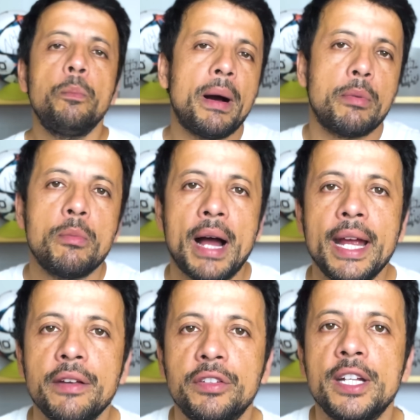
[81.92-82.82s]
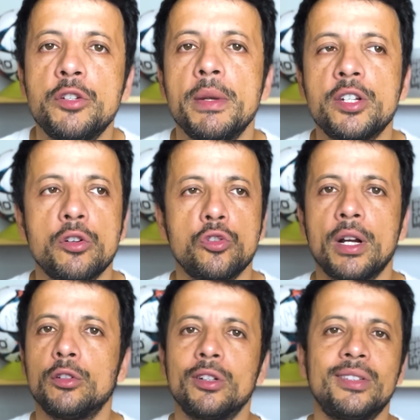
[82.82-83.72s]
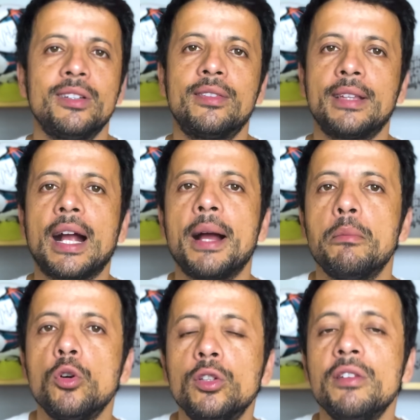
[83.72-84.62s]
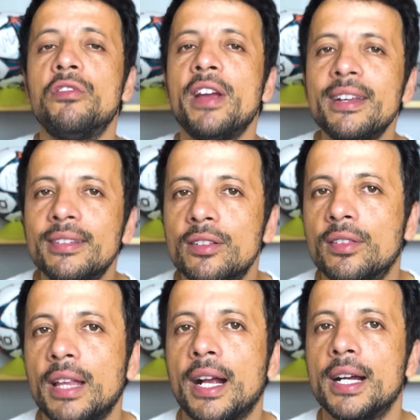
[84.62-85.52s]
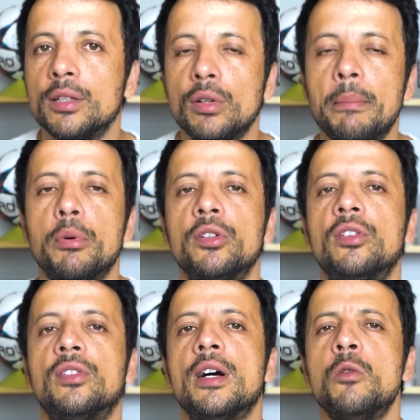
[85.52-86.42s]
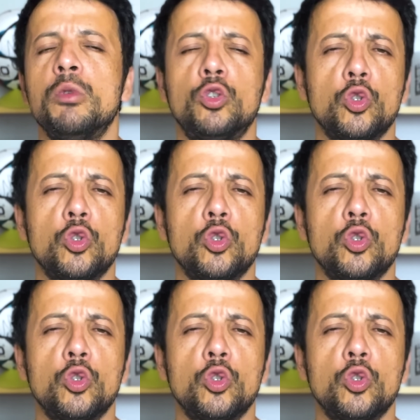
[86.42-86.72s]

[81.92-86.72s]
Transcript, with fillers: Pablo Maia, evidentemente, que é um jogador que se destaca muito e vem se destacando na posição, muito